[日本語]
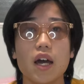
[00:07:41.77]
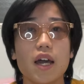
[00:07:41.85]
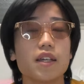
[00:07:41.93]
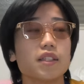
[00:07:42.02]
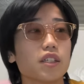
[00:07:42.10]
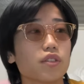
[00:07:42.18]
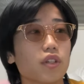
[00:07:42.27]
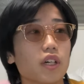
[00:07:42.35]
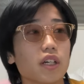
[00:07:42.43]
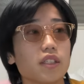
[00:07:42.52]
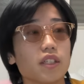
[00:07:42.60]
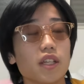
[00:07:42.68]
はい、じゃあそんな
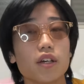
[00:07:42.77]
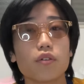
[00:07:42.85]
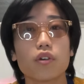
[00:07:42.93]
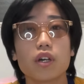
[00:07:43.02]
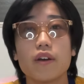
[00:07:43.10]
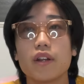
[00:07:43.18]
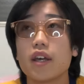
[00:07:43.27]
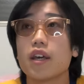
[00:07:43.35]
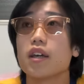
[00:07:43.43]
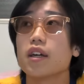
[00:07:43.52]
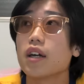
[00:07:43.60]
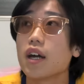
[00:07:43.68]
感じでね、今回はね、
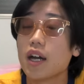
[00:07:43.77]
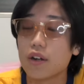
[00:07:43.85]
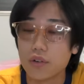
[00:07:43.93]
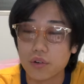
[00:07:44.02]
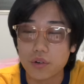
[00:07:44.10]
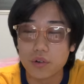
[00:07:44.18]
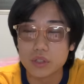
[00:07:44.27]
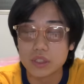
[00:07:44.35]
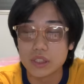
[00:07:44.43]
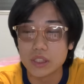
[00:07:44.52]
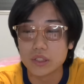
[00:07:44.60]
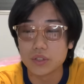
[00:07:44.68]
あの
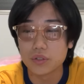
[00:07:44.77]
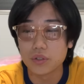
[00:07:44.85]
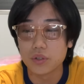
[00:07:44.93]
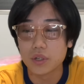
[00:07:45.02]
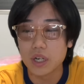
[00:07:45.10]
自由と